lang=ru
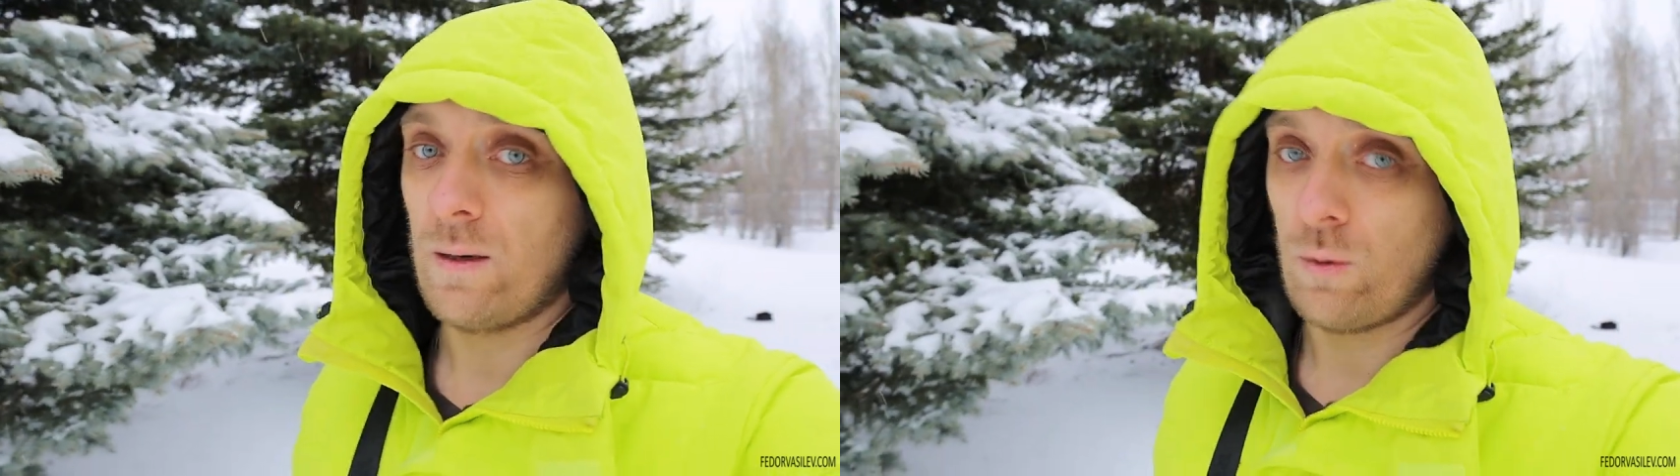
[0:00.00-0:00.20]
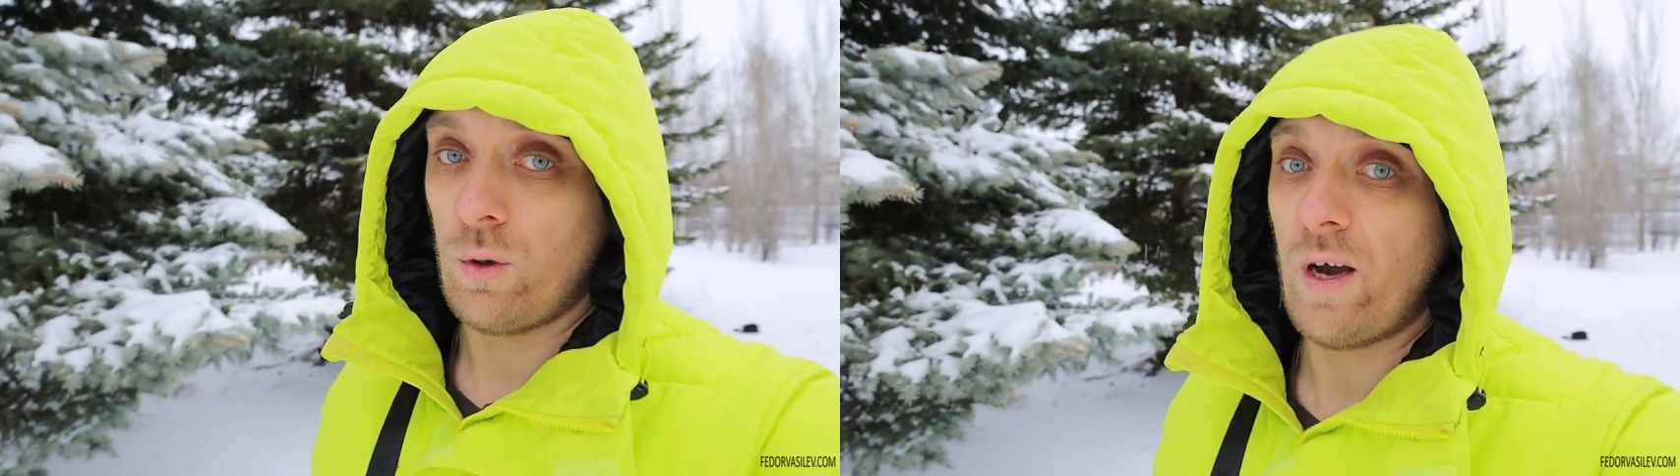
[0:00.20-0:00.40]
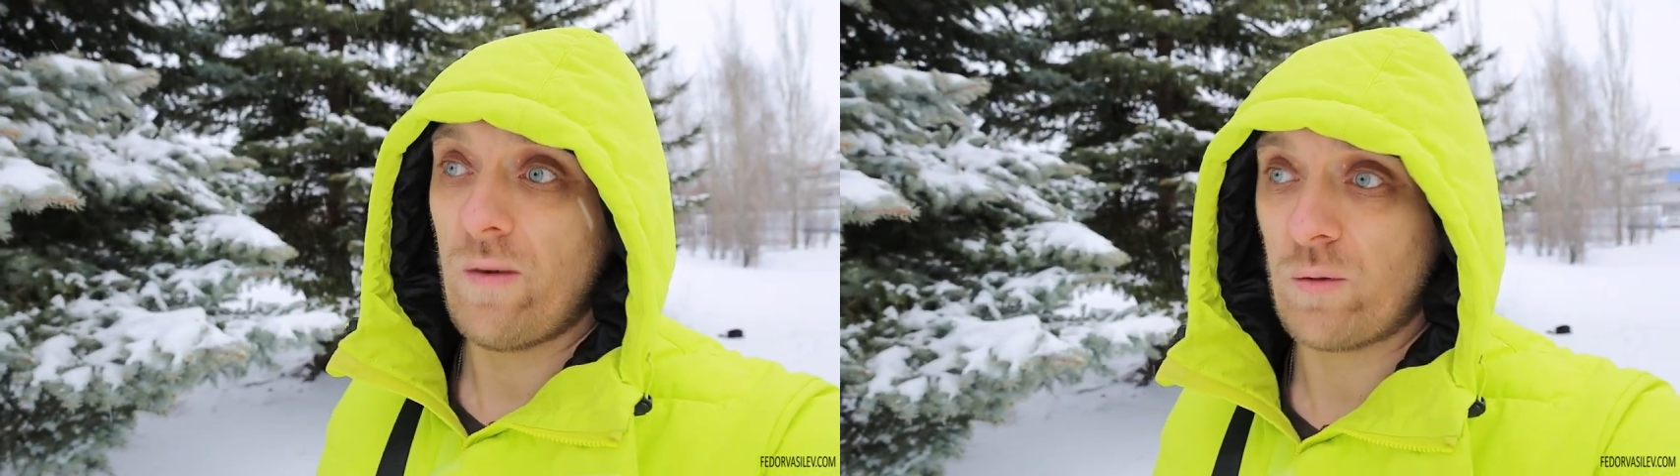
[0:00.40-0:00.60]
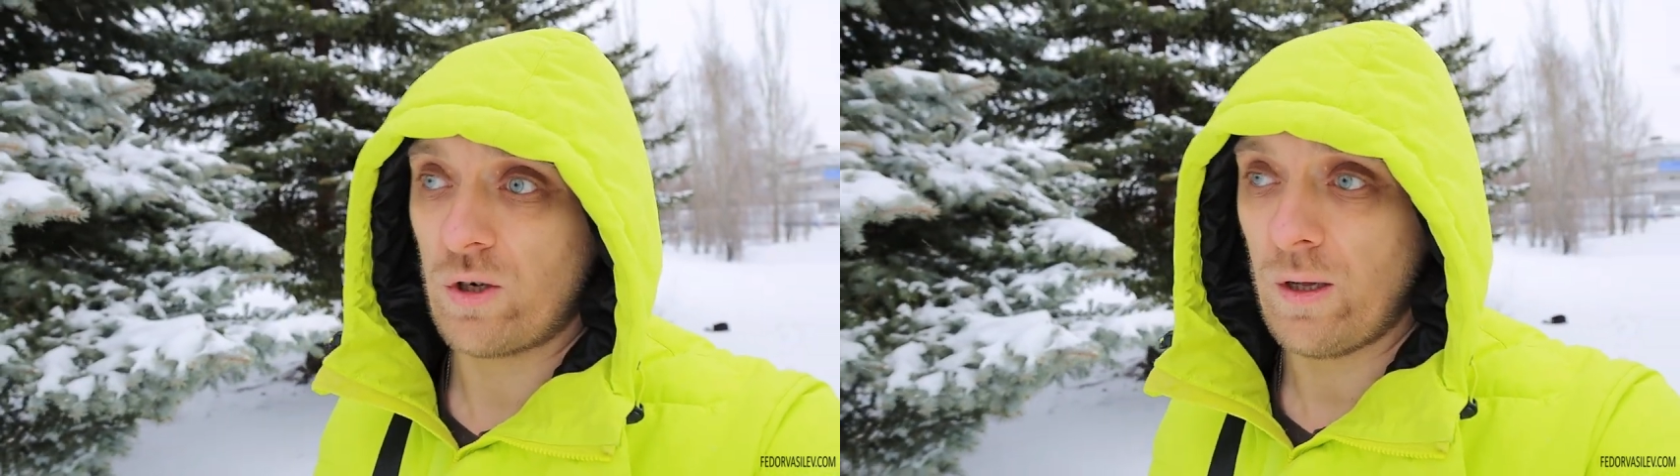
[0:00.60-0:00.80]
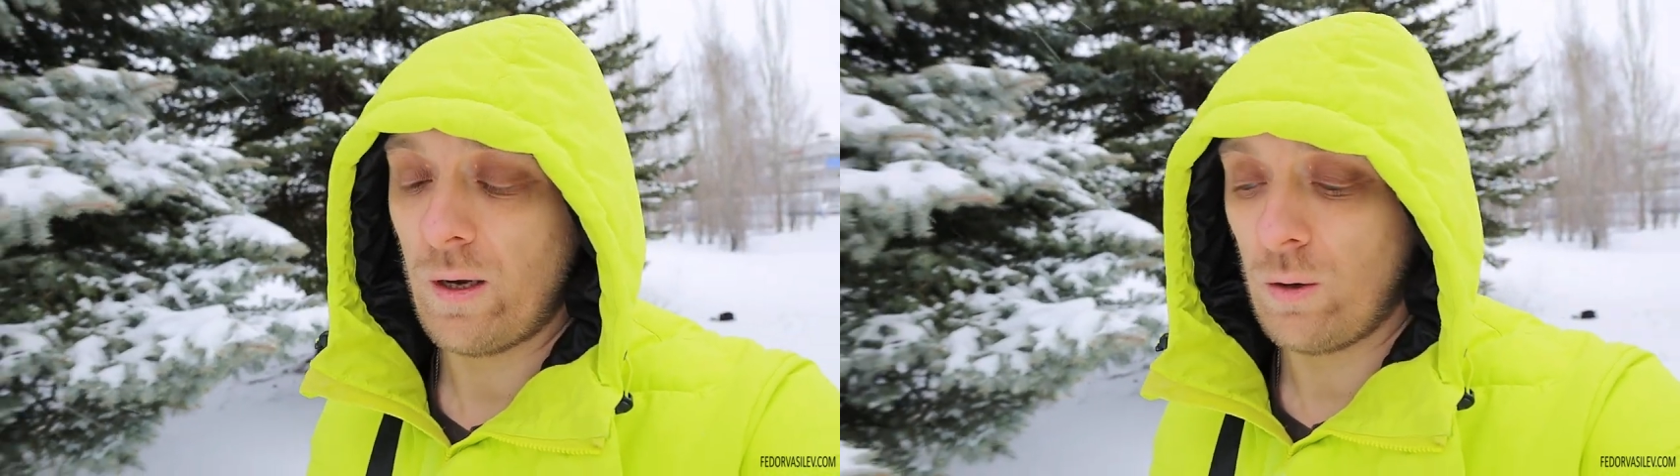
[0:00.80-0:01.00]
Но я вам
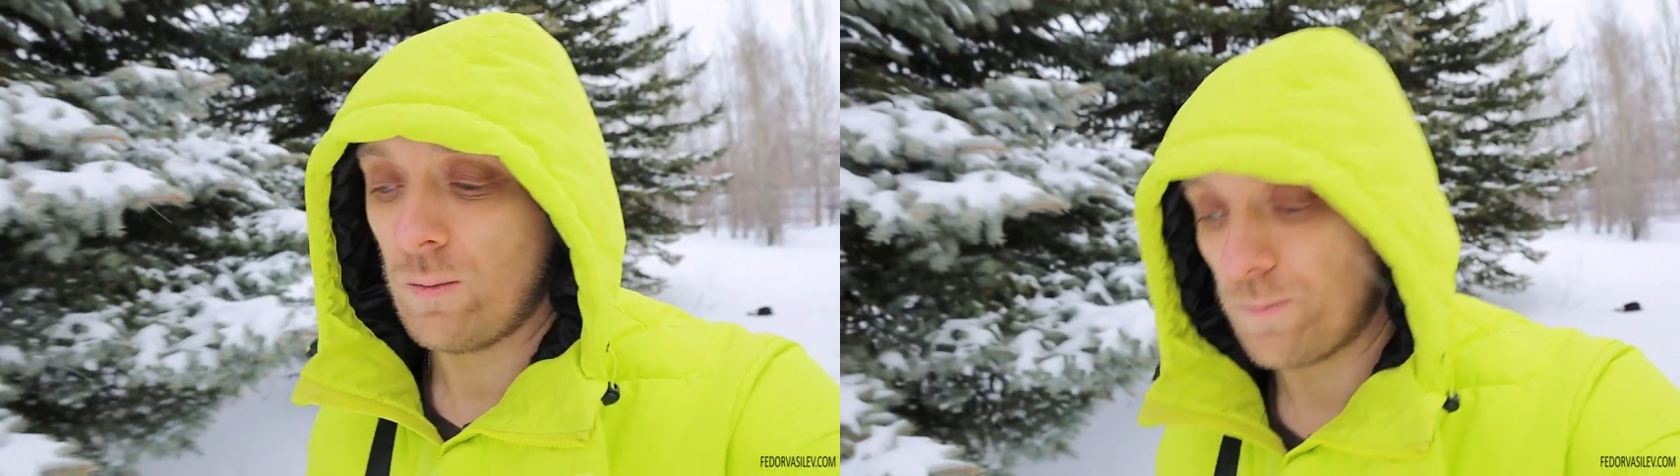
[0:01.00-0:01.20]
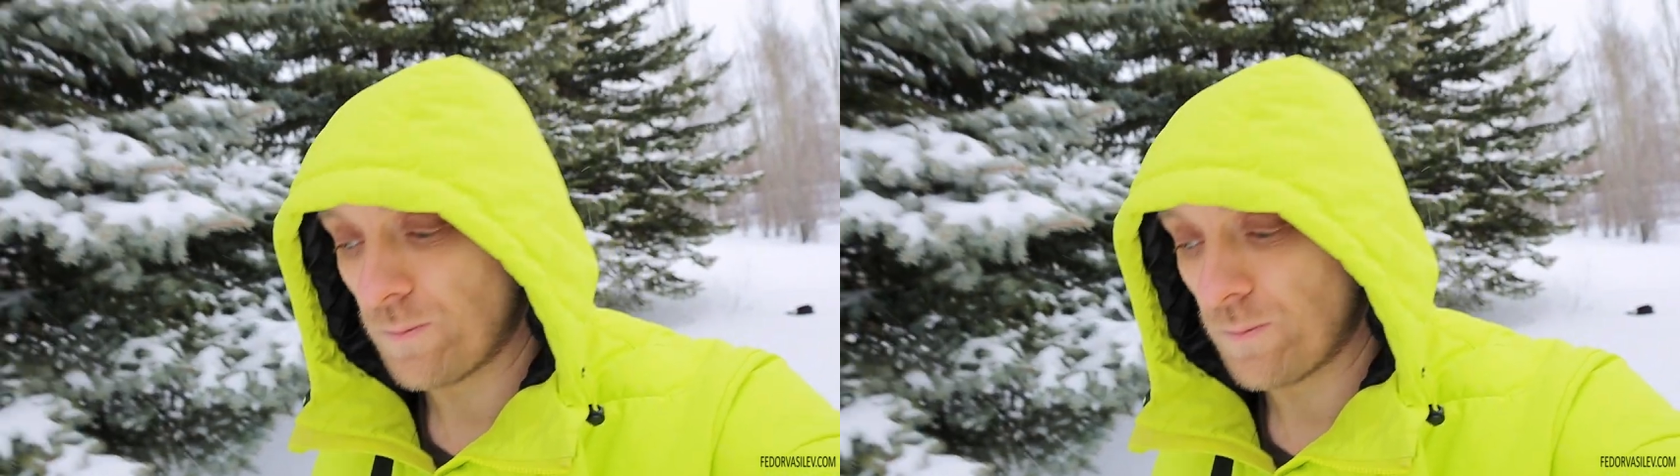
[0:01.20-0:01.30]
желаю